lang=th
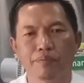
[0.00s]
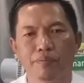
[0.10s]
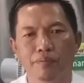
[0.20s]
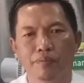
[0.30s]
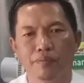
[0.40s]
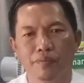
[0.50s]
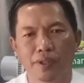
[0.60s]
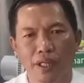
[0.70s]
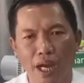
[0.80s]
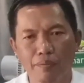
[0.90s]

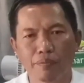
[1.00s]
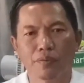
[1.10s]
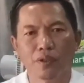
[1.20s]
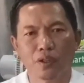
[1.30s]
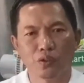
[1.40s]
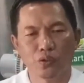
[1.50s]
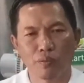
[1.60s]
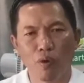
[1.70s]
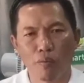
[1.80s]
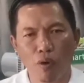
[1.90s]
10นะครับช่
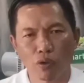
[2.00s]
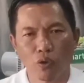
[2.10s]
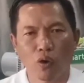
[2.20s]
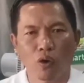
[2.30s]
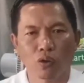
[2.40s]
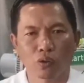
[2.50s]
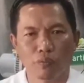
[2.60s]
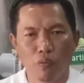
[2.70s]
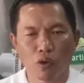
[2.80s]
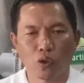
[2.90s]
วยบอกบอกต่อ
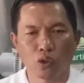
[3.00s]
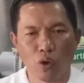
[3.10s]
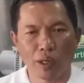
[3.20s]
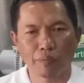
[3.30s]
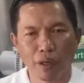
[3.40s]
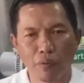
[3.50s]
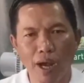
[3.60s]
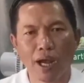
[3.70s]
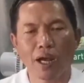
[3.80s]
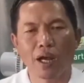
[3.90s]
บอกต่อตอกันไป
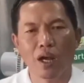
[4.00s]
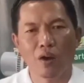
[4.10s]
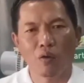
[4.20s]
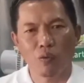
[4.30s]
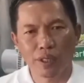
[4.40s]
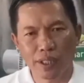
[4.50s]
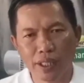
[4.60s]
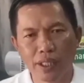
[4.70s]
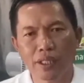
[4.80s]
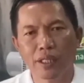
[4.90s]
ว่า วัน
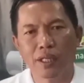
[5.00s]
นี้